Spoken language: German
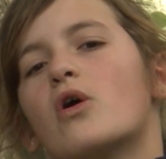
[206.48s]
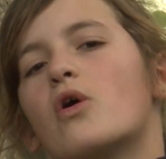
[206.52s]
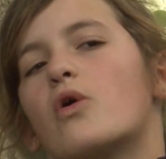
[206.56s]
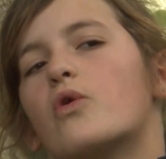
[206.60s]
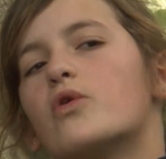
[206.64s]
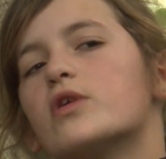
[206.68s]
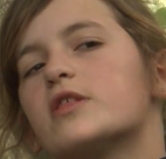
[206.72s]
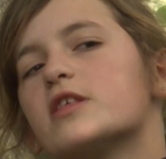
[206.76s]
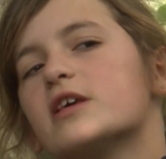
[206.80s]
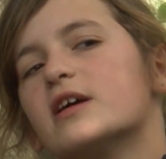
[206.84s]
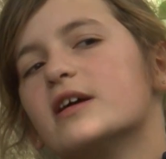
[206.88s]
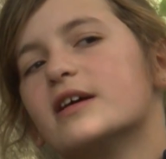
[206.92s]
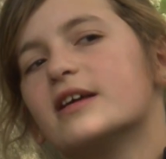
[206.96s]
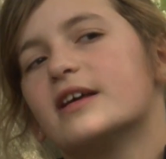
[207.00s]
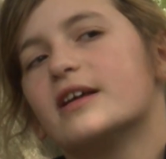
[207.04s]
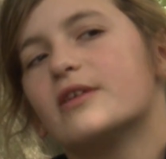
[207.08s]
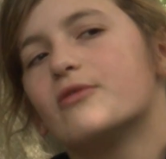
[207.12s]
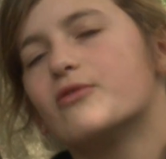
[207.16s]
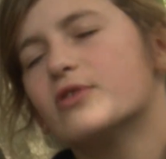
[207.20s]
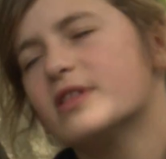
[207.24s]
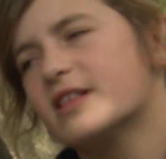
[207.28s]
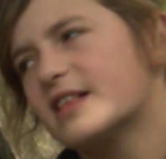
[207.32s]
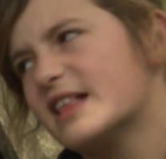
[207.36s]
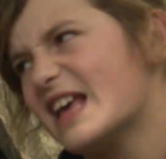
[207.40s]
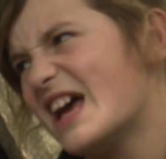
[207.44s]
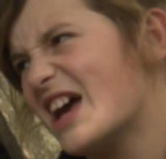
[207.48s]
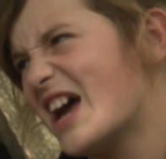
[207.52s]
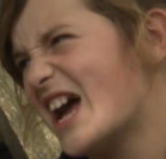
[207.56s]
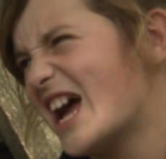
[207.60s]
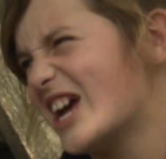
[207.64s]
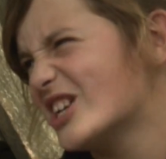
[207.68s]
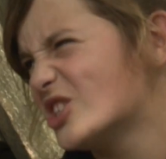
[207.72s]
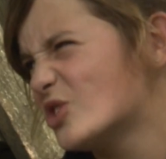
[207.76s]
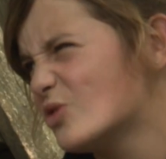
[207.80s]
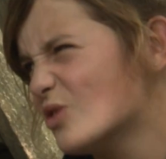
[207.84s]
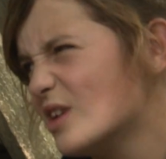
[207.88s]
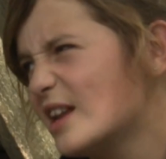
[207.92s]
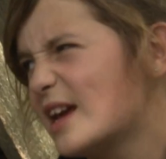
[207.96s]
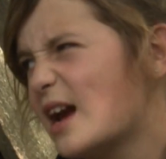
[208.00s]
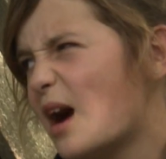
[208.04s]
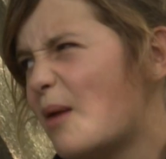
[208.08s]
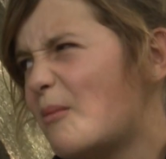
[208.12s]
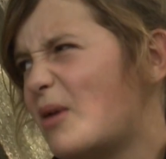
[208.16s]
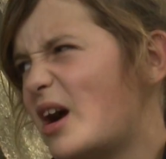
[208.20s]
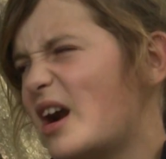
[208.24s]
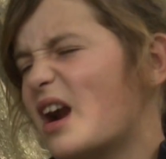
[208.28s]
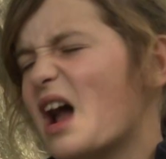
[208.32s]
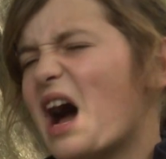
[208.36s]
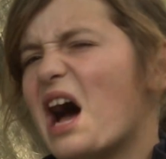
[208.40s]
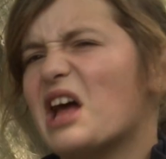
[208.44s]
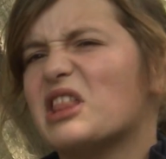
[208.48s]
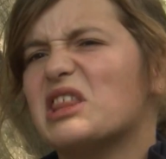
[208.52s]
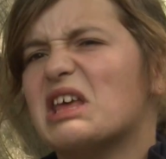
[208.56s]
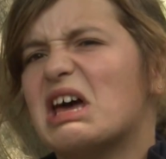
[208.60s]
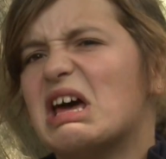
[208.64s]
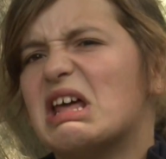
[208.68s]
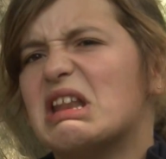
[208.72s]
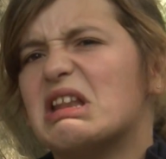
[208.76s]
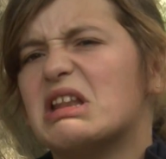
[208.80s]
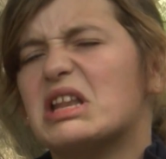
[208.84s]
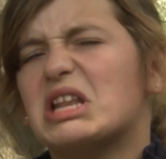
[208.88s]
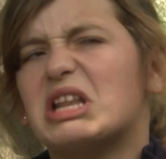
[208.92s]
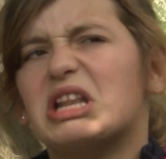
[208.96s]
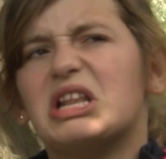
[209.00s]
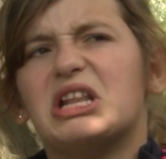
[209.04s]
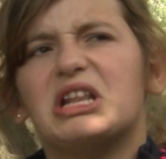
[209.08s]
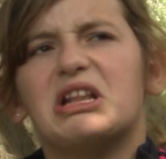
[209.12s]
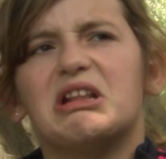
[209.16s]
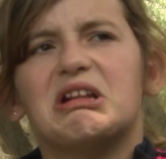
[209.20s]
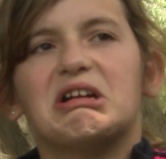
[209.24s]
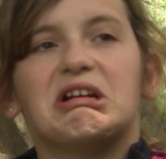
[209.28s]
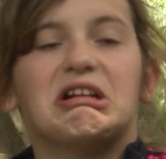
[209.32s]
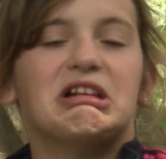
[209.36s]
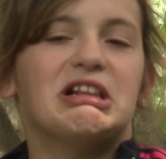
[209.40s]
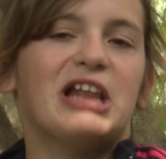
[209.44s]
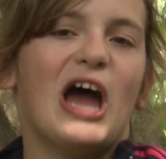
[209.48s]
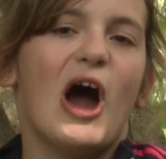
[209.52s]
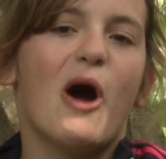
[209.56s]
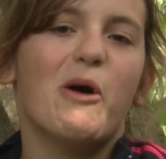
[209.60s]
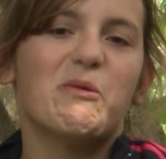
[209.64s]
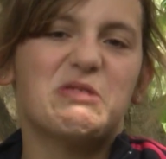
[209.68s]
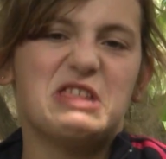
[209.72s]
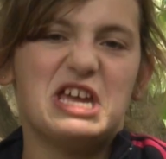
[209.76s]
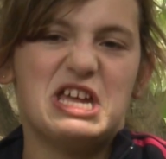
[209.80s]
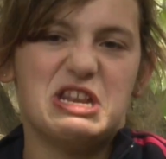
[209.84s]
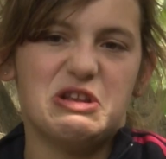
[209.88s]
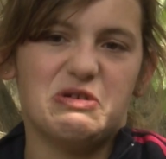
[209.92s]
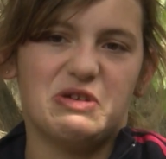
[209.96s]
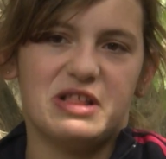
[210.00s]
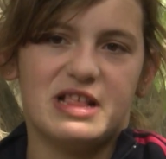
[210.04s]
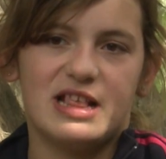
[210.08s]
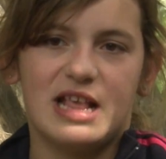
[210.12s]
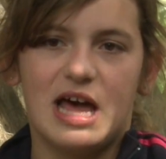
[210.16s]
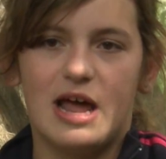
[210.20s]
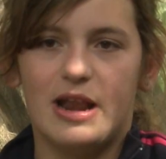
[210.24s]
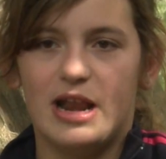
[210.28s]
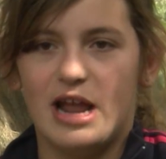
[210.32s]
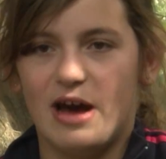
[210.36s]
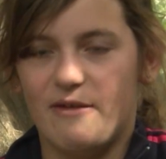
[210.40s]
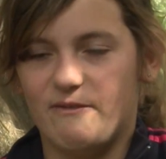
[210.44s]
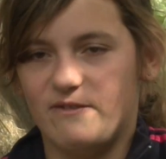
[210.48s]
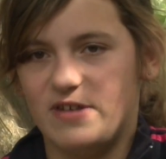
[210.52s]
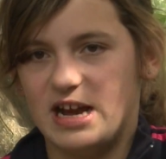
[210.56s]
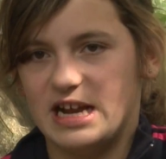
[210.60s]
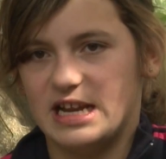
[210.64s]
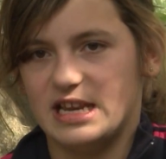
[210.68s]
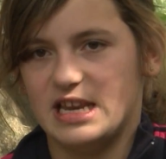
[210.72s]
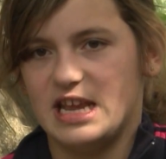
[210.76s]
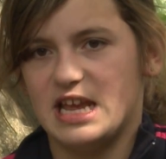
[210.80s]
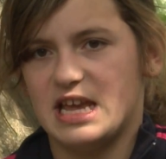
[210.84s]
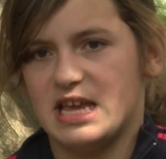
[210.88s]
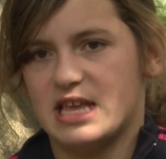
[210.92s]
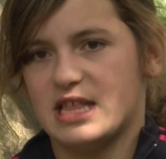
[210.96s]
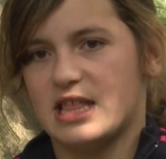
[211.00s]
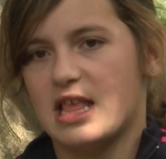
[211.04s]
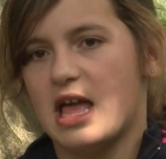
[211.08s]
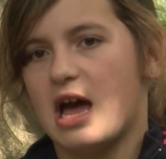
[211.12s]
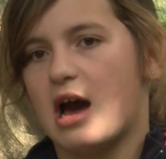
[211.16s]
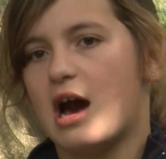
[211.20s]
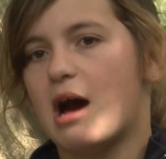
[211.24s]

Unsere, unsere Schulkameraden glaubten uns am Anfang nicht.